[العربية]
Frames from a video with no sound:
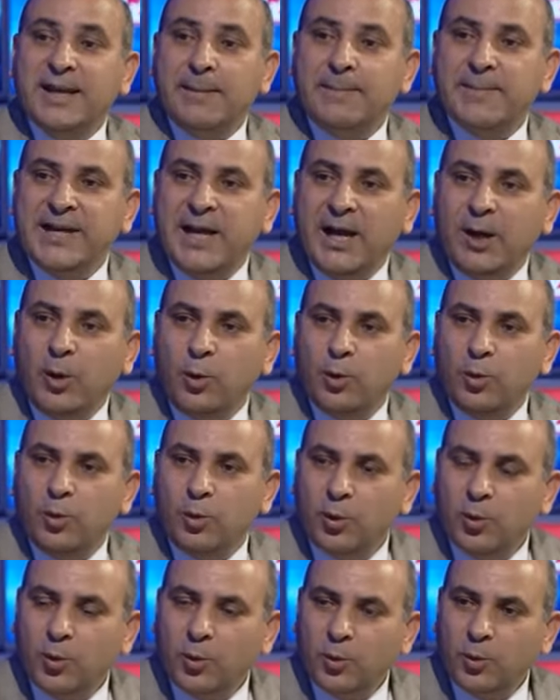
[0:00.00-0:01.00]
ويمنع
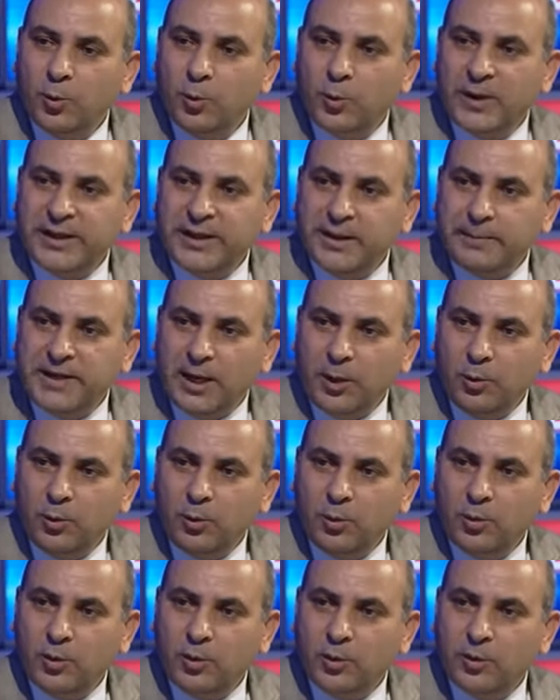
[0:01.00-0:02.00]
قراءة سهلة هو
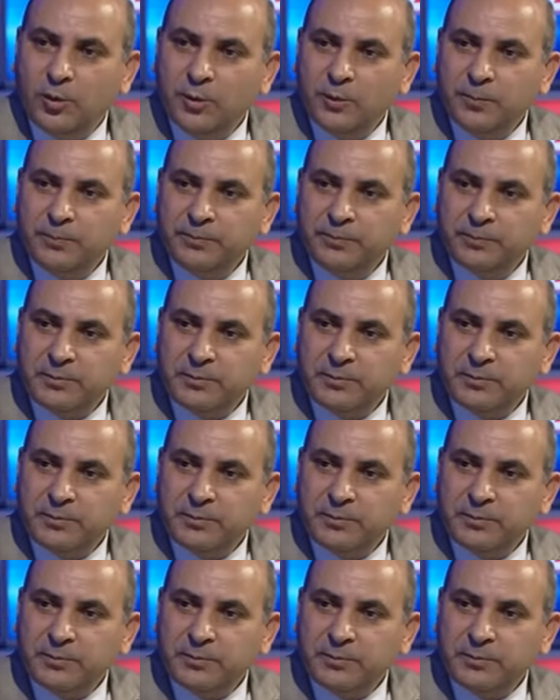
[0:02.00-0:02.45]
ويمنع الوحيد للدستور